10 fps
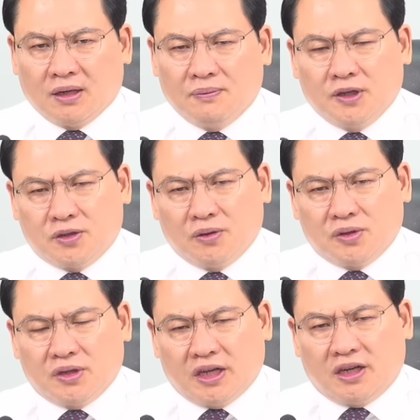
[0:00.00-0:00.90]
뭐
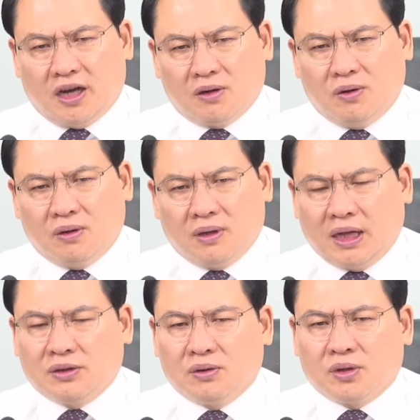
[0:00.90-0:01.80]
조용조용 얘기를 하고
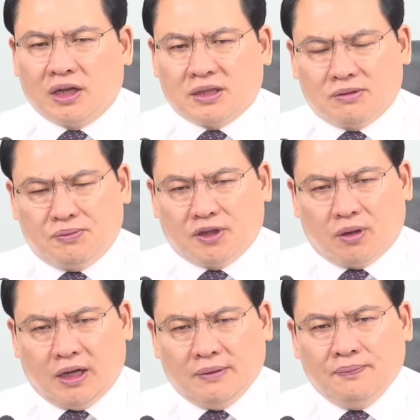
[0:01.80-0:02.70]
한동훈도 한 30분
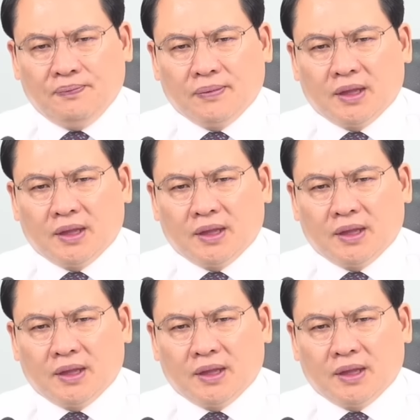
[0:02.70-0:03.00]
동안